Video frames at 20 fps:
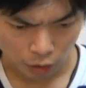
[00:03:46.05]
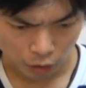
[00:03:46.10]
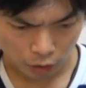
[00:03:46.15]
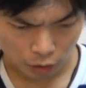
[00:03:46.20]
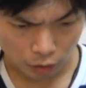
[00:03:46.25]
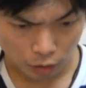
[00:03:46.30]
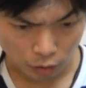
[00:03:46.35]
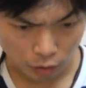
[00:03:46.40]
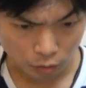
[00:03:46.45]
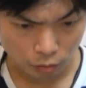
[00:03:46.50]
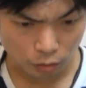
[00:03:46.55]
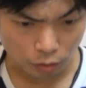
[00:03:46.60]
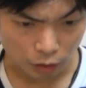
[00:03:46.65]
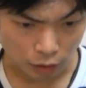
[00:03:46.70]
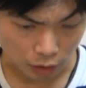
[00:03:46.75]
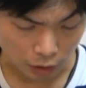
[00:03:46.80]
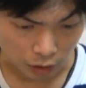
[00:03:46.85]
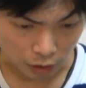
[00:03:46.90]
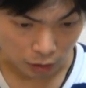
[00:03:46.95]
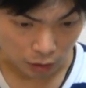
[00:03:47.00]
すぐに
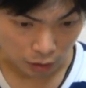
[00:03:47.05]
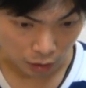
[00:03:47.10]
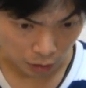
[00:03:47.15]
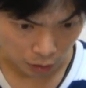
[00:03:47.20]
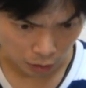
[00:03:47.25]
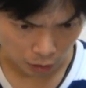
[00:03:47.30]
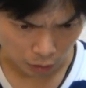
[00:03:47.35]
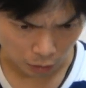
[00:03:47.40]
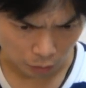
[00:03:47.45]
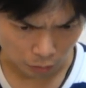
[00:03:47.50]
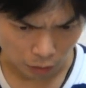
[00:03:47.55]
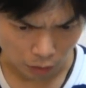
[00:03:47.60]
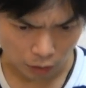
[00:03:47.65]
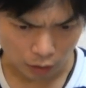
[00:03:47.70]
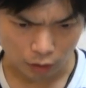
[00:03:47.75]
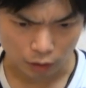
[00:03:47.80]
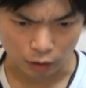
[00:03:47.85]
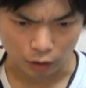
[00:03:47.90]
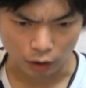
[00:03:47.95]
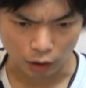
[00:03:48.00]
申請できるわけ
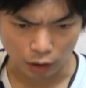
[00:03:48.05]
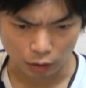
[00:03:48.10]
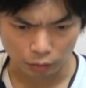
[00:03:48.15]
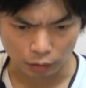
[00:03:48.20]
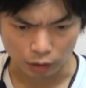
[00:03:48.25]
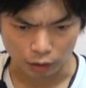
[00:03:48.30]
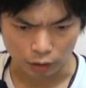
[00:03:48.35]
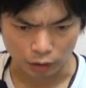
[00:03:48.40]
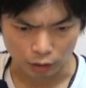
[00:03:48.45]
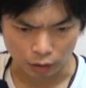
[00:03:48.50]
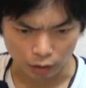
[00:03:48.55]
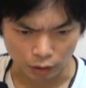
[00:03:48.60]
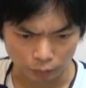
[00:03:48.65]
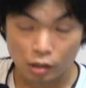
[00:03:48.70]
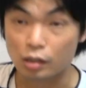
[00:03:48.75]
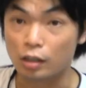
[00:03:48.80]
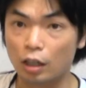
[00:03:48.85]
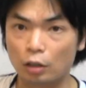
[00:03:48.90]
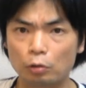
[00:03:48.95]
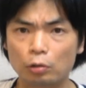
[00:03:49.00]
じゃないわけですね
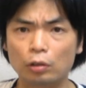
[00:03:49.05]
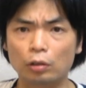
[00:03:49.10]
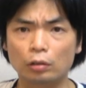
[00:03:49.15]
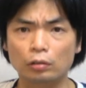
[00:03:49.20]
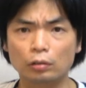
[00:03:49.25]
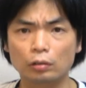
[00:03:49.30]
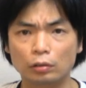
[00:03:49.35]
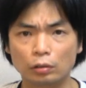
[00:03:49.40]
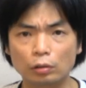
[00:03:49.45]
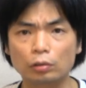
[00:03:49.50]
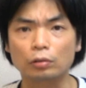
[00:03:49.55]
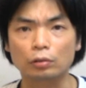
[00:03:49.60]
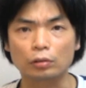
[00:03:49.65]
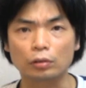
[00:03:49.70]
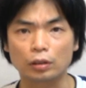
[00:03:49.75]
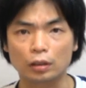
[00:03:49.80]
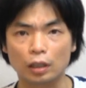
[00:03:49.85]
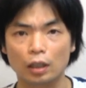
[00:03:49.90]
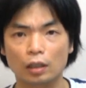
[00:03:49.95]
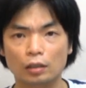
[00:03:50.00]
なるほどということ
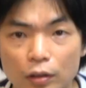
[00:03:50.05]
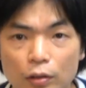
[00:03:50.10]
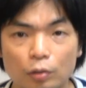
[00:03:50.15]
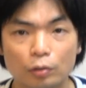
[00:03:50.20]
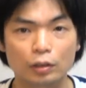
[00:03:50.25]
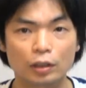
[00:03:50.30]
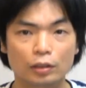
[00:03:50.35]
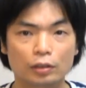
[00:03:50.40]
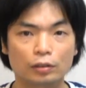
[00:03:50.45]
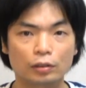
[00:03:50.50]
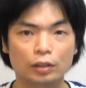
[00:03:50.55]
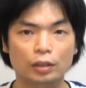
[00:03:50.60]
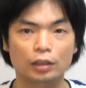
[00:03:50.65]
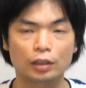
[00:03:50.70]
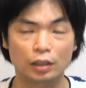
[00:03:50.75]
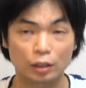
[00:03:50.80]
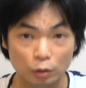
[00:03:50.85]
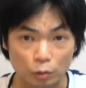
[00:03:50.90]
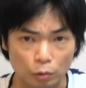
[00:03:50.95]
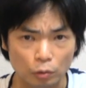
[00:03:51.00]
でしたそんなすぐに
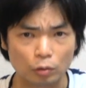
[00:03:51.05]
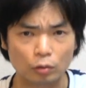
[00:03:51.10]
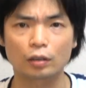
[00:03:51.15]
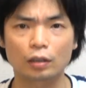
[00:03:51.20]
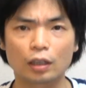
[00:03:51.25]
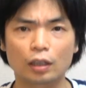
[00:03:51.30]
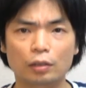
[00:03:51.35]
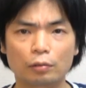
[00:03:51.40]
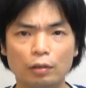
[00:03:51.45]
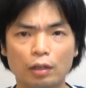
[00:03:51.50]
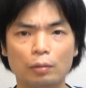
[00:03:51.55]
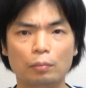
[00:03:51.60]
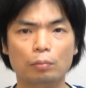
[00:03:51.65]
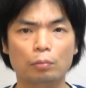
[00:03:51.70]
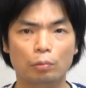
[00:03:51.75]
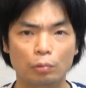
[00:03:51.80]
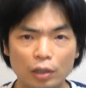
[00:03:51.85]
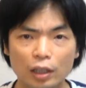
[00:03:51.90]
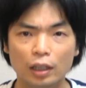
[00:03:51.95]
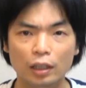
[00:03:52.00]
銀の盾は
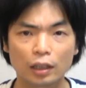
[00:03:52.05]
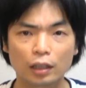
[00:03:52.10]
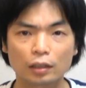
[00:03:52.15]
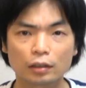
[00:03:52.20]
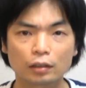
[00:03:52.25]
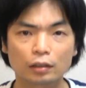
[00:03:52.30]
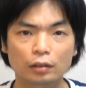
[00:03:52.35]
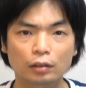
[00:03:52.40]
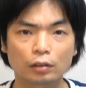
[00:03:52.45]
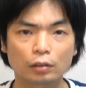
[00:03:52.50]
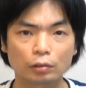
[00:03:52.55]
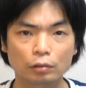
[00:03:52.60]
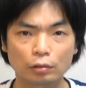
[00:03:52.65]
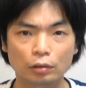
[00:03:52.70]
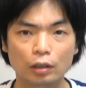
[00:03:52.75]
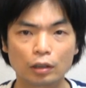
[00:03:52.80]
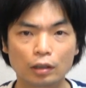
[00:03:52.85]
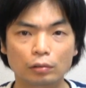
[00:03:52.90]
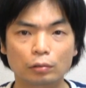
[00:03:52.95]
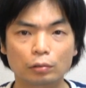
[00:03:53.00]
もらえないというの
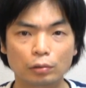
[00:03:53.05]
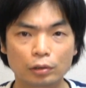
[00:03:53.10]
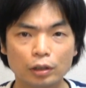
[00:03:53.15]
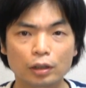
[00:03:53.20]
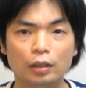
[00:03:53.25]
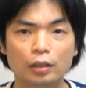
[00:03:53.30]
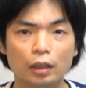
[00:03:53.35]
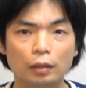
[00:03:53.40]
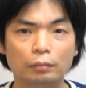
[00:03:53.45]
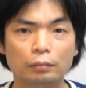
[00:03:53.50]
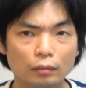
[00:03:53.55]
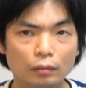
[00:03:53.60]
がオチでした